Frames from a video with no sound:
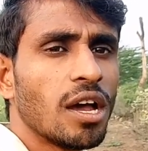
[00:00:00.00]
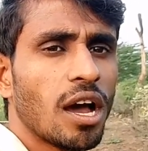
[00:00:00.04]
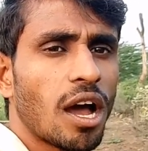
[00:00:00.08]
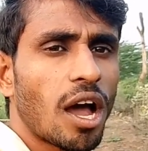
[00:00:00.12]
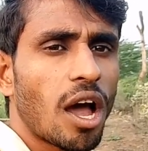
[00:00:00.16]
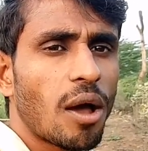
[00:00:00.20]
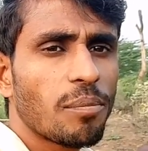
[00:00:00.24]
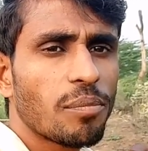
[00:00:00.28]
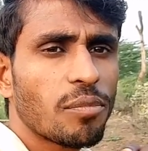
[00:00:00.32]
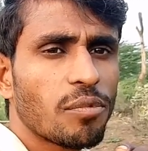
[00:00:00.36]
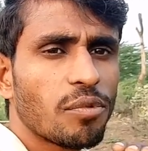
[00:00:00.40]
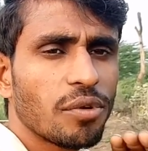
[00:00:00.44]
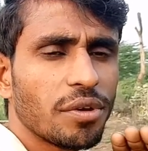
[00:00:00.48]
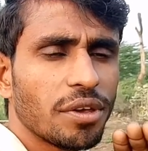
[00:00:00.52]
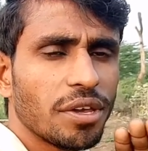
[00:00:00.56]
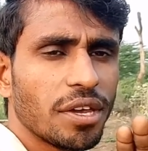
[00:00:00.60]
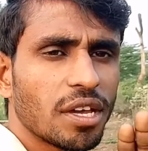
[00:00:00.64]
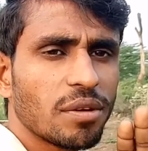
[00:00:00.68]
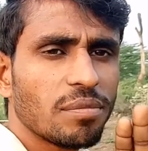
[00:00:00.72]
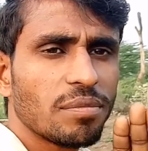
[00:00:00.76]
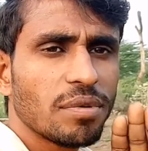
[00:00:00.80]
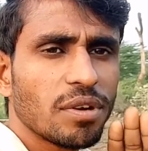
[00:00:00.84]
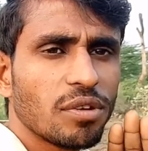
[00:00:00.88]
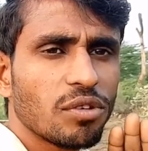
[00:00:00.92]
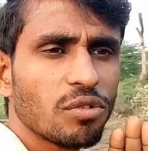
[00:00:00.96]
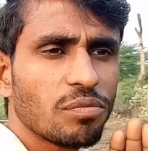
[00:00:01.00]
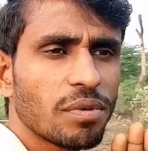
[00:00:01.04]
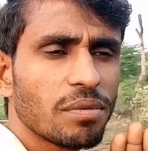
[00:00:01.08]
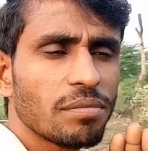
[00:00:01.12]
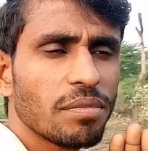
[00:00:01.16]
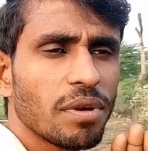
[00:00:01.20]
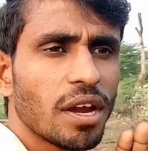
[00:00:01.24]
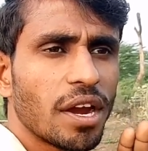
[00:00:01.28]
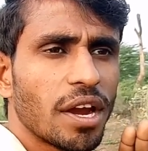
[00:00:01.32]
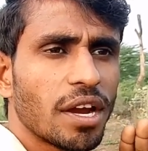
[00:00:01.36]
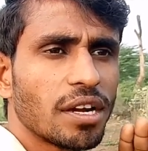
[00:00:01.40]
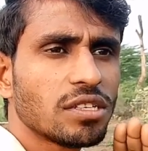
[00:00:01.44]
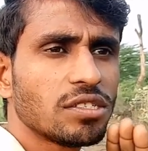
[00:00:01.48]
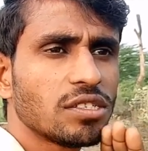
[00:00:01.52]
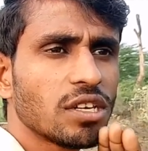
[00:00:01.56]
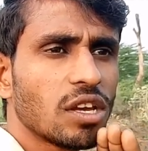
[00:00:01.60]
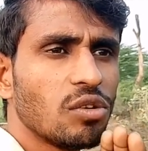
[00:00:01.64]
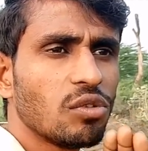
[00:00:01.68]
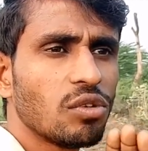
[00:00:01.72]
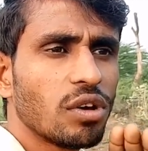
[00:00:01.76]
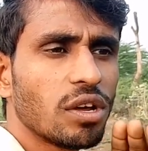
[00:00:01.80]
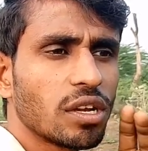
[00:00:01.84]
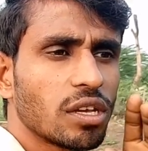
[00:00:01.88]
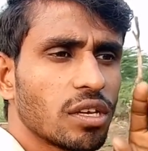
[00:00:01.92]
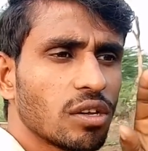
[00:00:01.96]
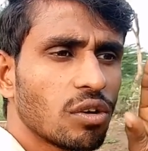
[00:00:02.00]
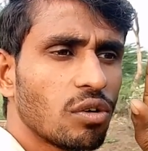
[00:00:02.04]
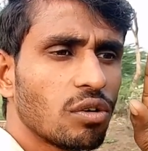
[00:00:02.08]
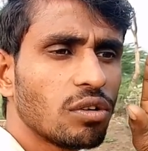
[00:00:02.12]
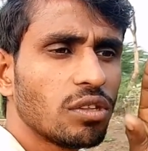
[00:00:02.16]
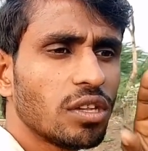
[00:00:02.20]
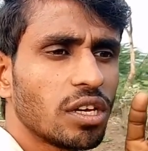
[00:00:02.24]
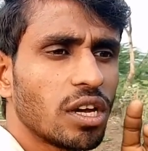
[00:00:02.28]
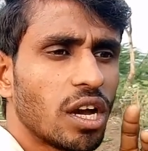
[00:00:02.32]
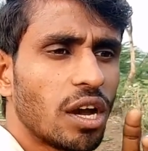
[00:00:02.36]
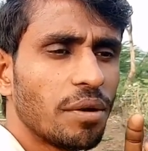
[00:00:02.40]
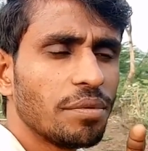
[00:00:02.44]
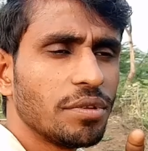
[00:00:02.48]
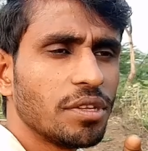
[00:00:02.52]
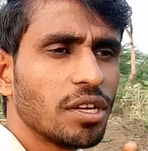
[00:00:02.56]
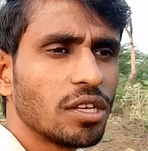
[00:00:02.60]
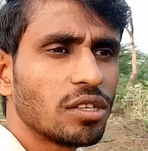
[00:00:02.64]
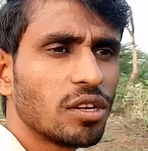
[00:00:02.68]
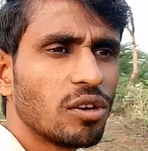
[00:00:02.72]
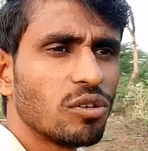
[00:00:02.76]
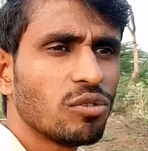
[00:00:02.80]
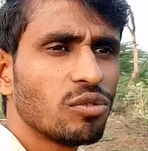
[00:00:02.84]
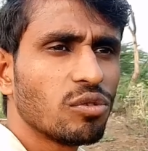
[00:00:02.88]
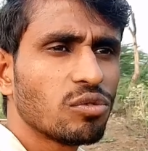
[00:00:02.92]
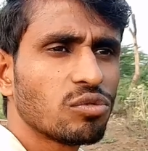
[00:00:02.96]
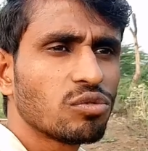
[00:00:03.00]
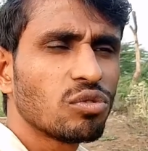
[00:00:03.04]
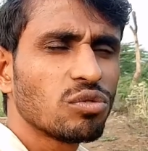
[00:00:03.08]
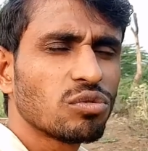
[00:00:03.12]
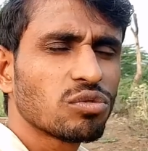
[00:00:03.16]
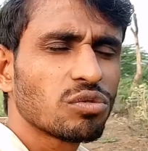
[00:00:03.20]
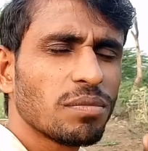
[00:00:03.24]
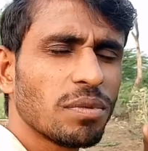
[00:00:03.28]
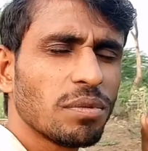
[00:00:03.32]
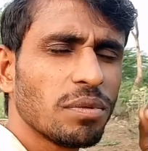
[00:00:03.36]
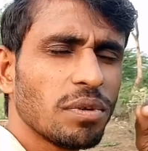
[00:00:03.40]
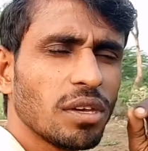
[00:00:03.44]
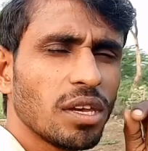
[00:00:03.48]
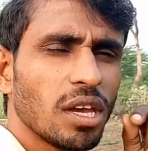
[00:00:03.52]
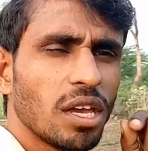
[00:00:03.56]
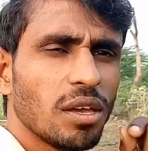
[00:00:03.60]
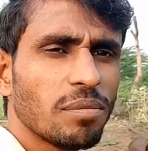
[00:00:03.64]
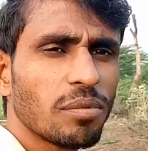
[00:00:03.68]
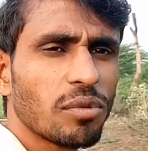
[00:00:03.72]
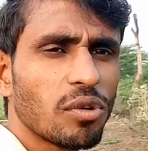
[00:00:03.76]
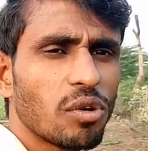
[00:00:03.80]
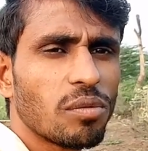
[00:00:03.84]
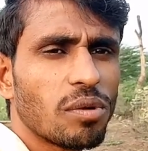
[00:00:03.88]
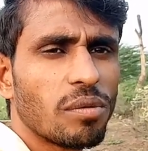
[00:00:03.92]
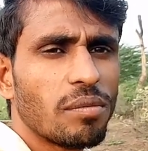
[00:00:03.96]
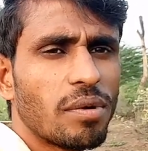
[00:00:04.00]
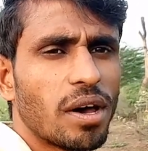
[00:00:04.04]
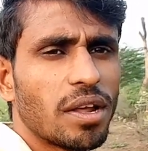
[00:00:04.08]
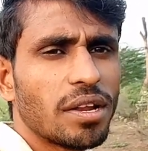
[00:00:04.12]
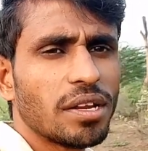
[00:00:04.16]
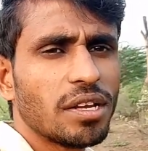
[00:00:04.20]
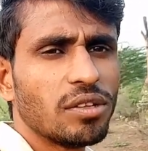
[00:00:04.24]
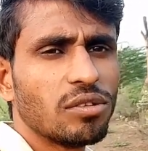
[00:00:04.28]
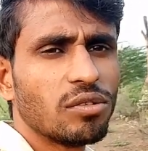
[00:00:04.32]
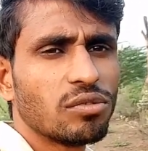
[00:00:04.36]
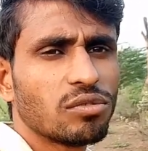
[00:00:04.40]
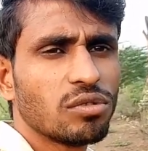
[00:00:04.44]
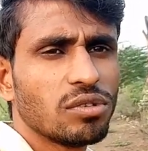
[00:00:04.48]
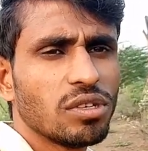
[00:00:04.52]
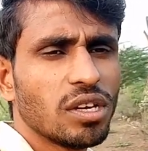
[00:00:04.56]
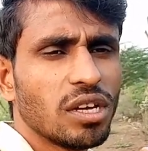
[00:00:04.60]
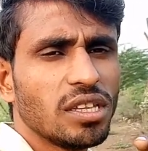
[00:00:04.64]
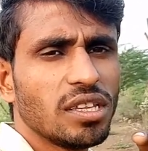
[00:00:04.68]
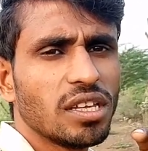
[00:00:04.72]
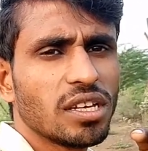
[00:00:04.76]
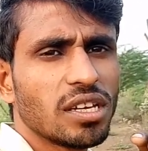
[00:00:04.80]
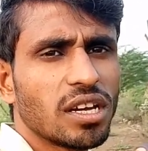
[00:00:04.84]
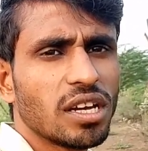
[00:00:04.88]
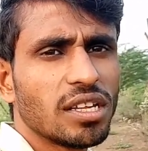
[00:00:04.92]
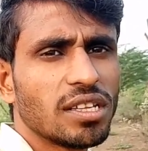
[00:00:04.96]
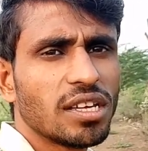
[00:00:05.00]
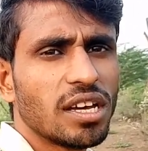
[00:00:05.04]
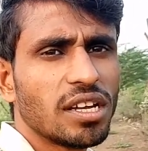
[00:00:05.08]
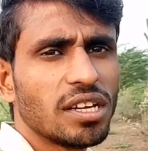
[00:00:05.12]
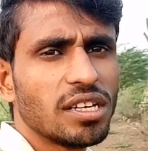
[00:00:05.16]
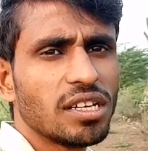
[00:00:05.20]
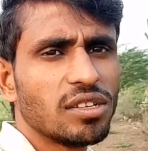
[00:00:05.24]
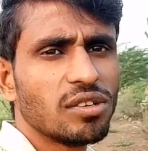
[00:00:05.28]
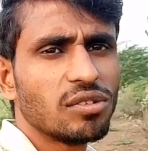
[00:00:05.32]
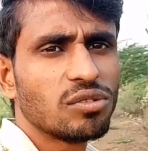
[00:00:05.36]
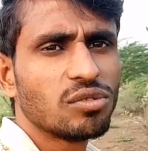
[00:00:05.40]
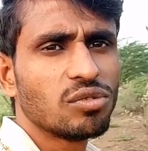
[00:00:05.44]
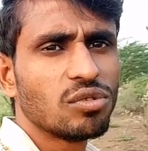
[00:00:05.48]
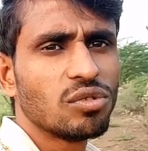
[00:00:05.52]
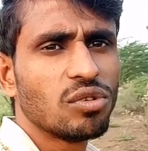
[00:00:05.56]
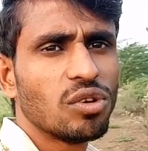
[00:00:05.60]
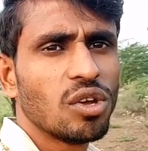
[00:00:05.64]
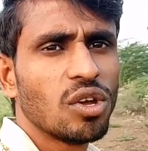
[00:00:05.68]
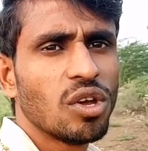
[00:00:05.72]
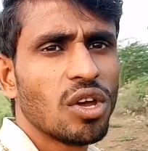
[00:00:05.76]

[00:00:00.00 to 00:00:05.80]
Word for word: आपको एक वीडियो पर मैं एड्स चालू करके और दिखा भी देता हूँ दोस्तों उसमें भी यही प्रॉब्लम आ रही है दोस्तों यही दिक्कत आ रही है दोस्तों